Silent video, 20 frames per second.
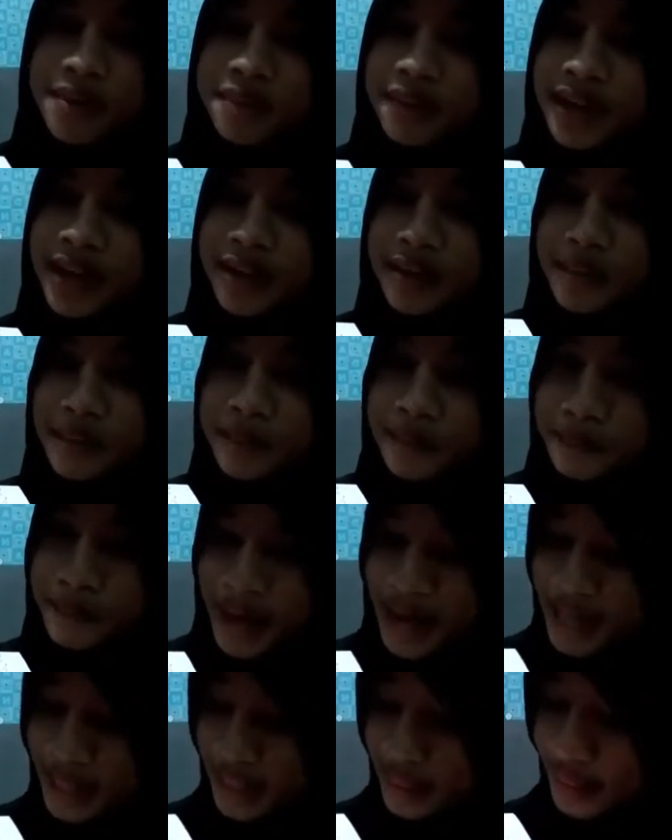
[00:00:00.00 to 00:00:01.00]
per
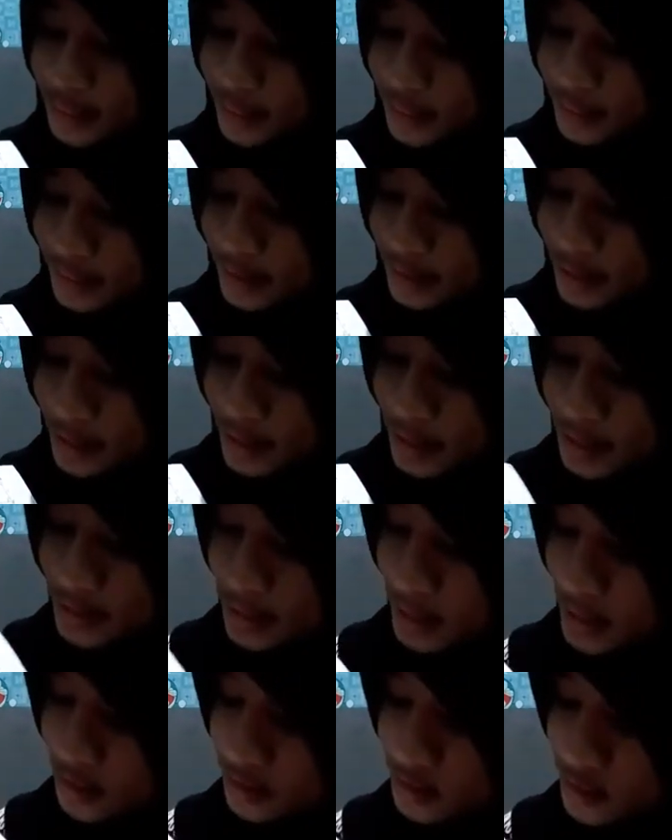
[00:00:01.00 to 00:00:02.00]
4.
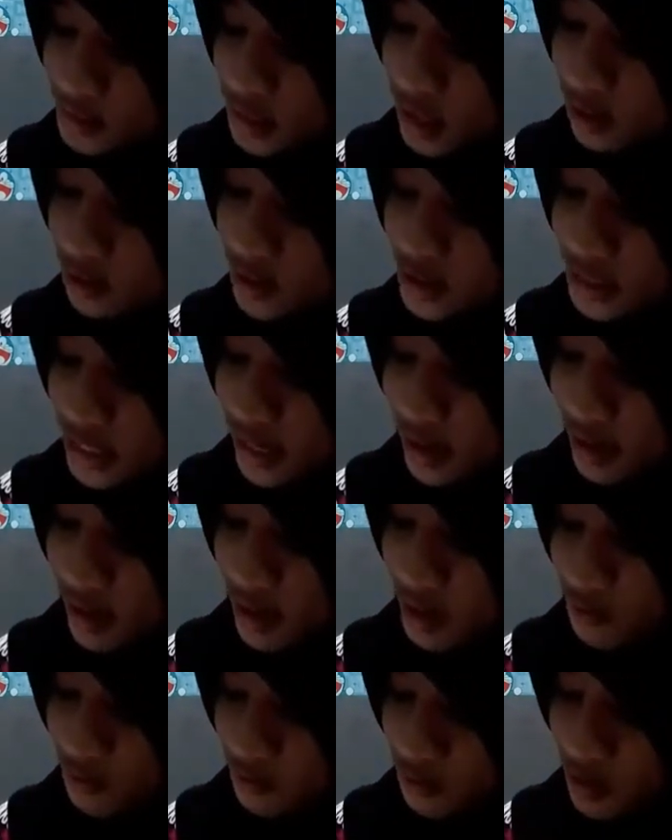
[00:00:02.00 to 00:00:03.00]
Selanjutnya kosek
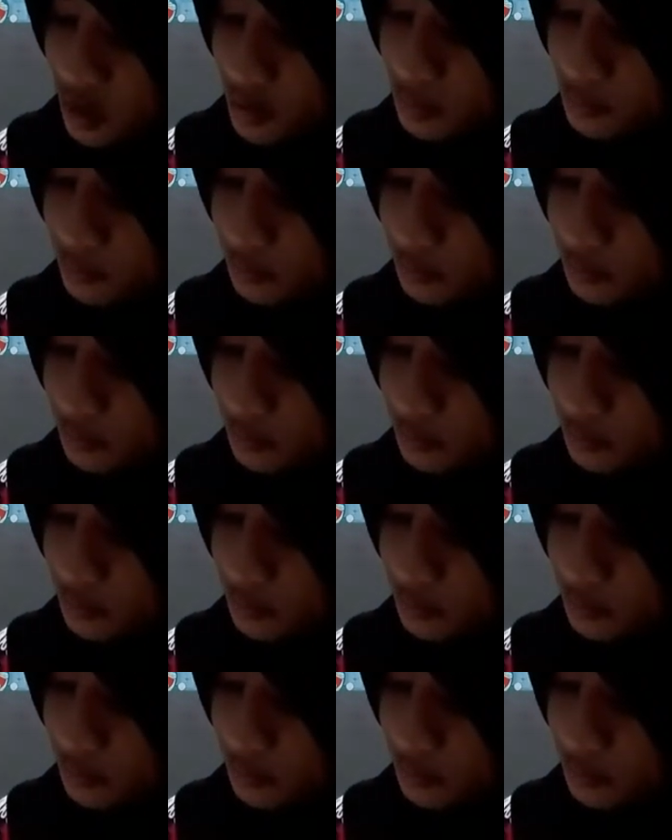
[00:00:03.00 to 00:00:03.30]
alfa